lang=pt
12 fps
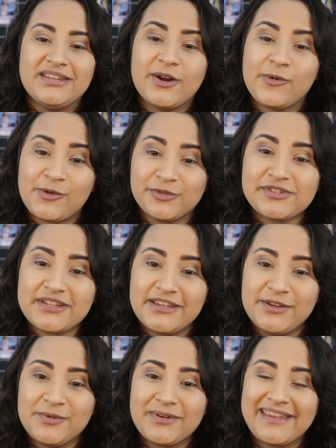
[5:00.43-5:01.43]
não
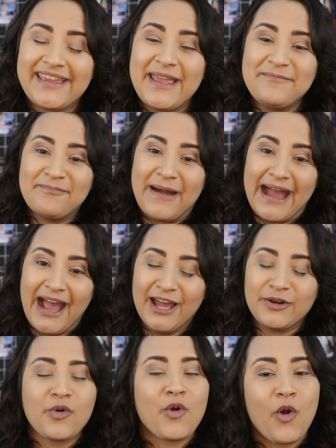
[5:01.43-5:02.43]
conseguiu
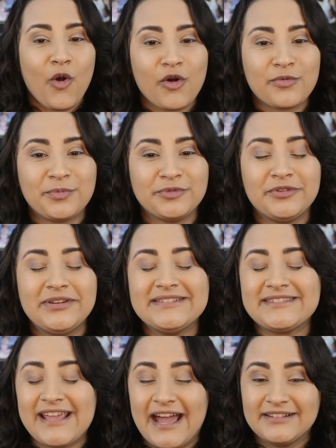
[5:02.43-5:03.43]
queimar o corpo do
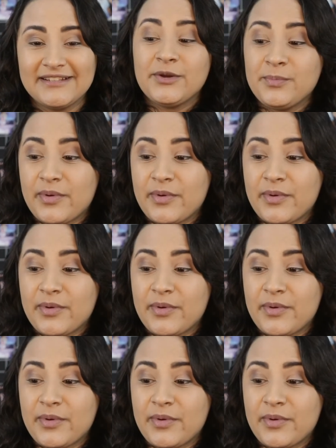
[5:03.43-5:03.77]
Listar. Então,